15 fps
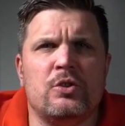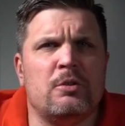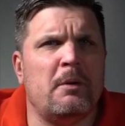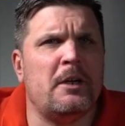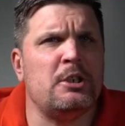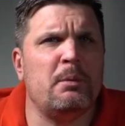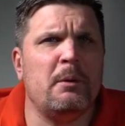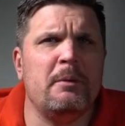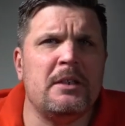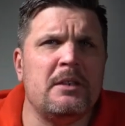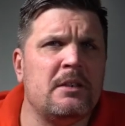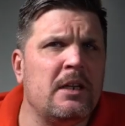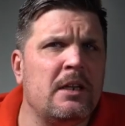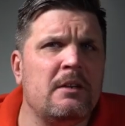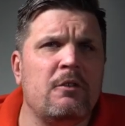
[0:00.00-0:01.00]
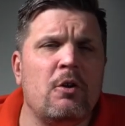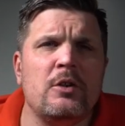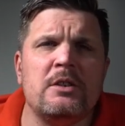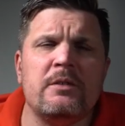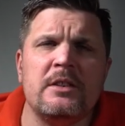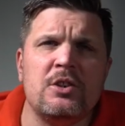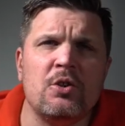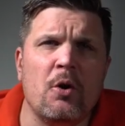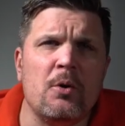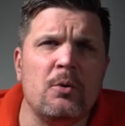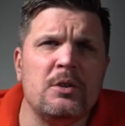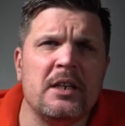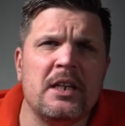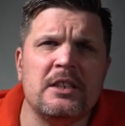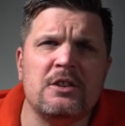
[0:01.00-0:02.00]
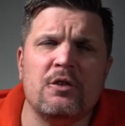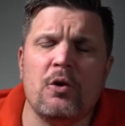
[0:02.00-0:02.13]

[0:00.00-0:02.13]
Zum Beispiel mit den 29-Euro-Tickets